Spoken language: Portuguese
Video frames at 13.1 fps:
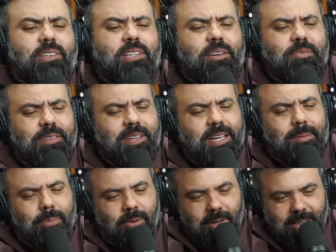
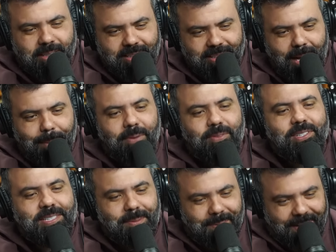TV, Boni. Dá, ah, para
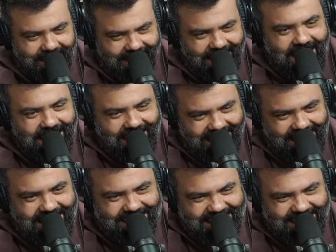tá você bem, brincar mas lá, é,